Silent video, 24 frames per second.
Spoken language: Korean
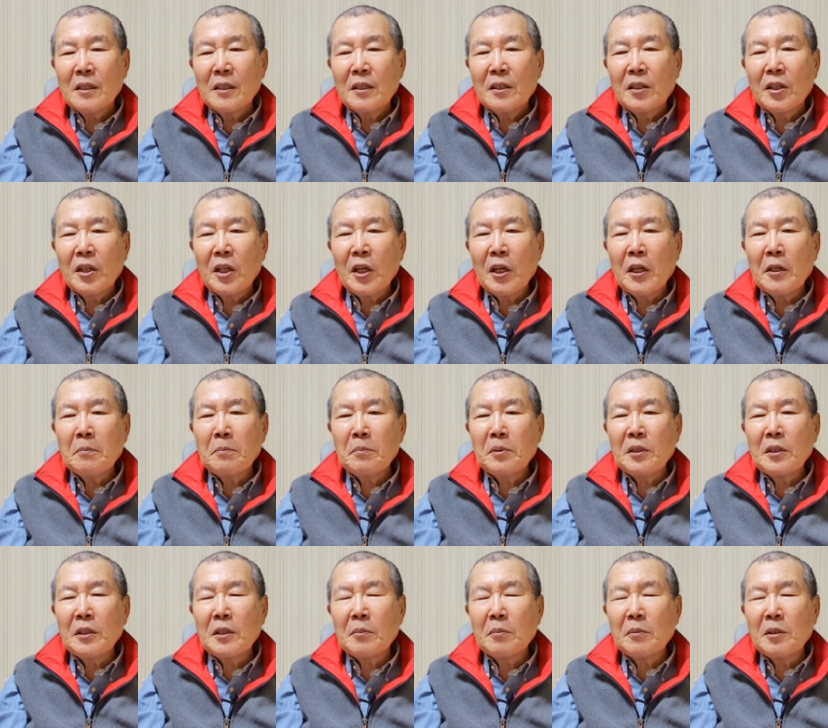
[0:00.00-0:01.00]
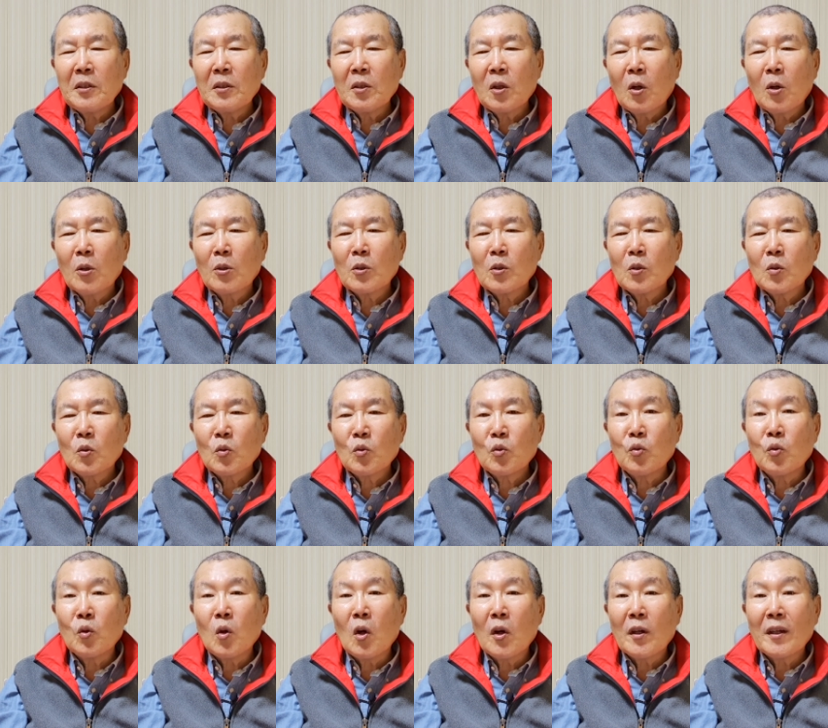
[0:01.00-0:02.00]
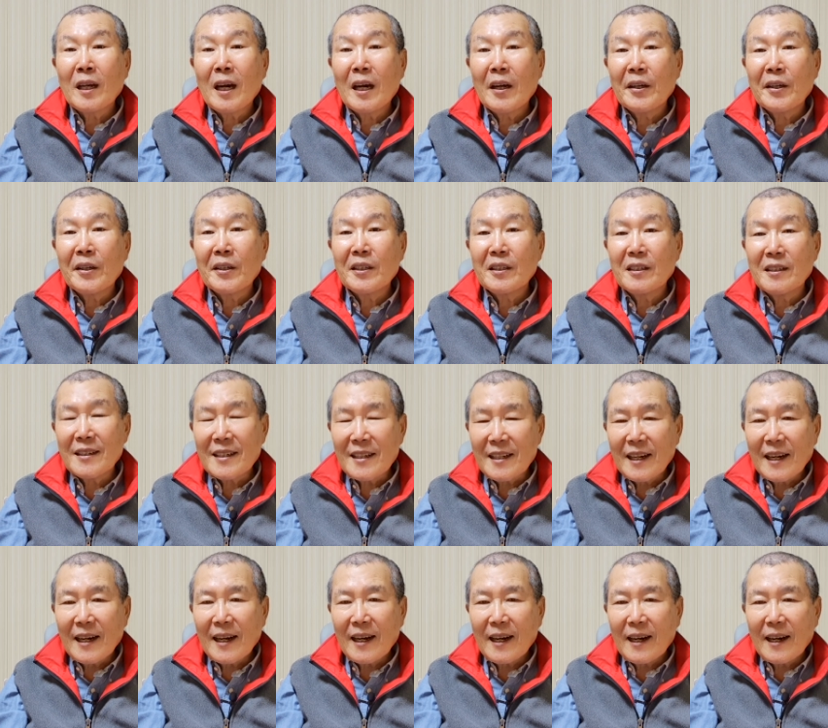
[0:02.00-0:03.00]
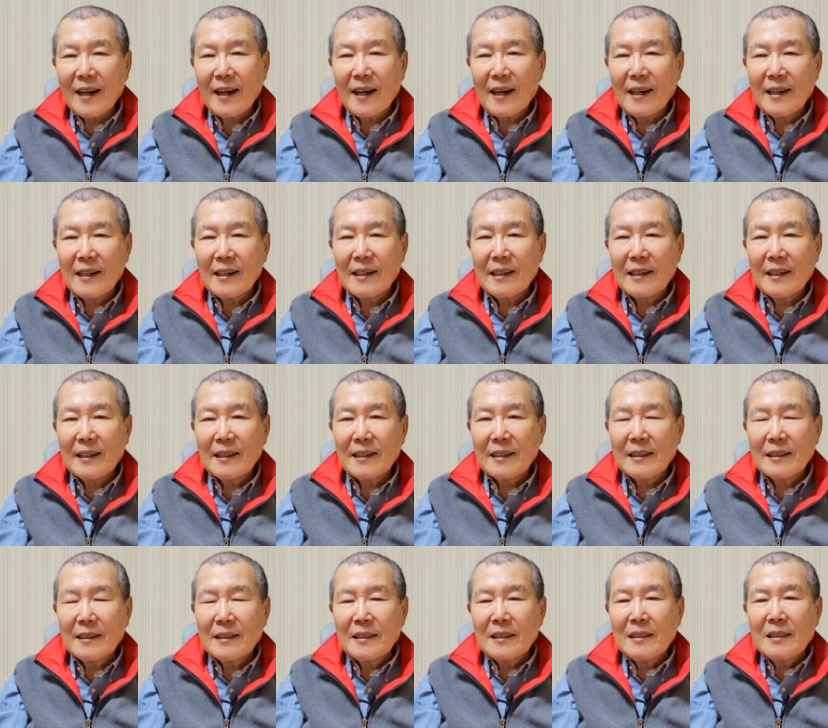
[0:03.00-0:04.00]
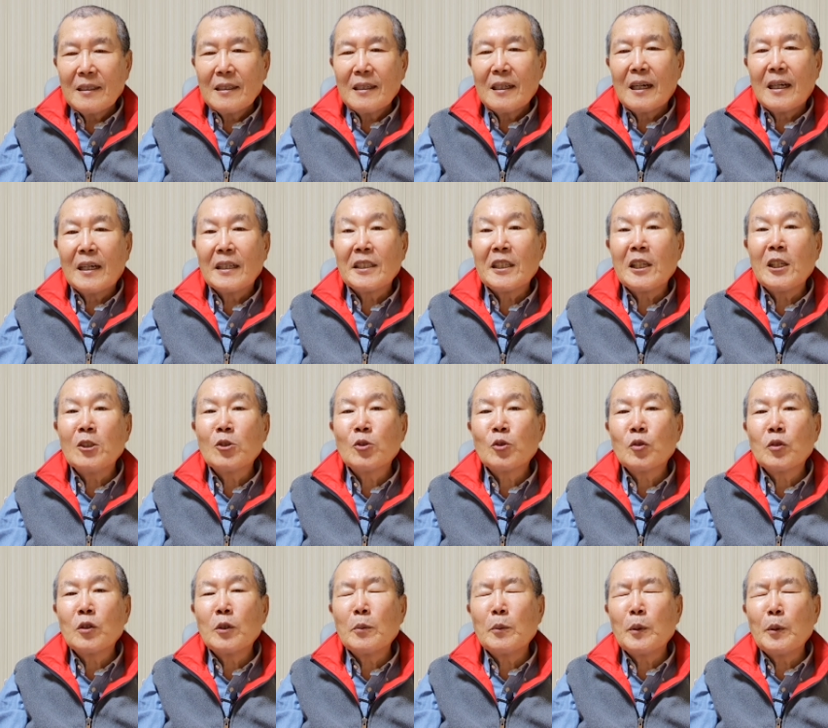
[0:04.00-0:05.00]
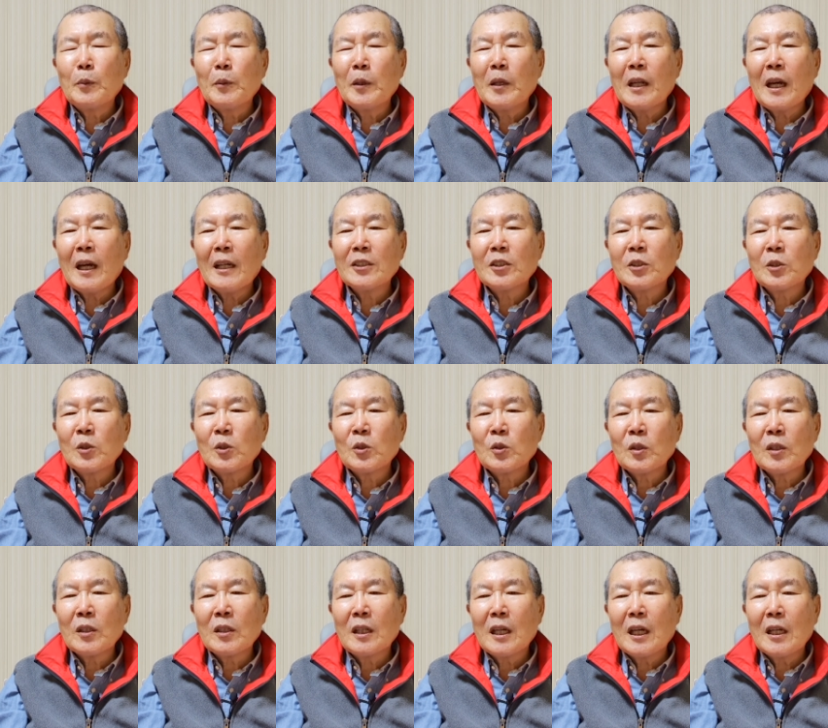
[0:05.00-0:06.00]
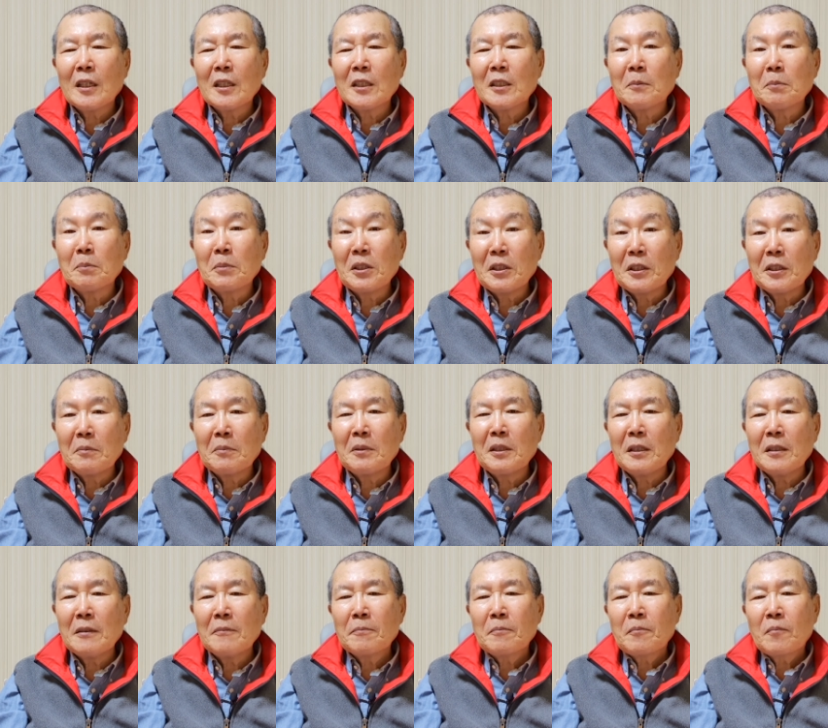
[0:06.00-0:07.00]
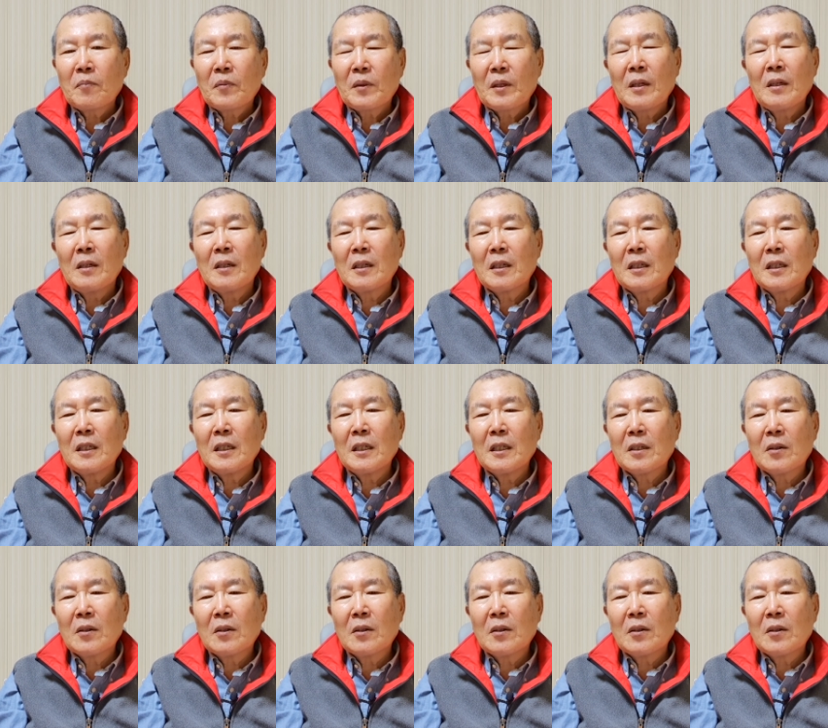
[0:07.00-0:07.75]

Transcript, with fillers: 내 믿음이 너를 구원하였느니라. 아, 예수님이면 하실 수 있다는 그 믿음이 어, 이